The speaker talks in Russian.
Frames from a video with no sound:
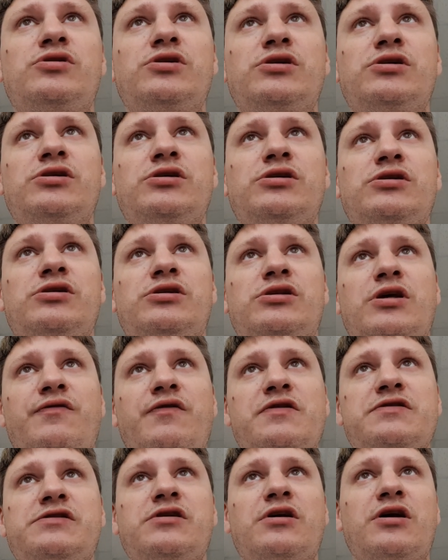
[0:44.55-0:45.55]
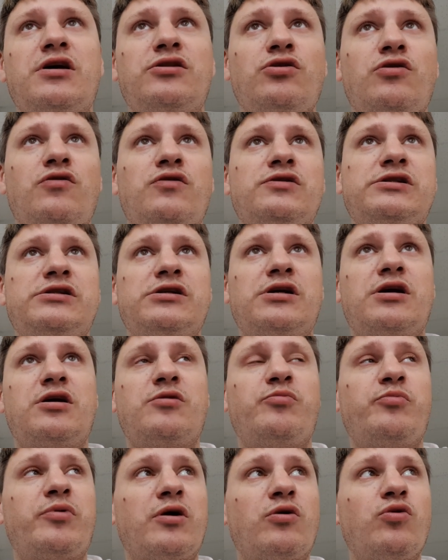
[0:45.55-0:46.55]
И, соответственно, готовился
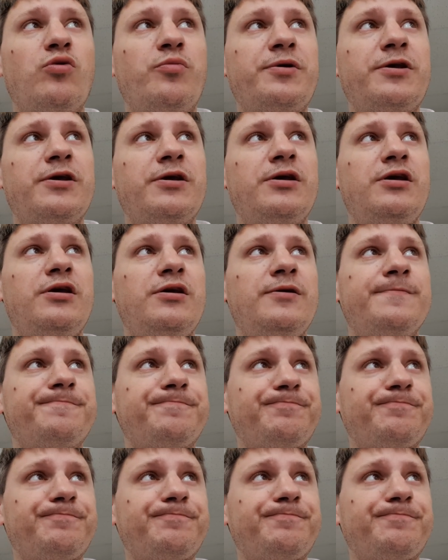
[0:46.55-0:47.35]
к покупке и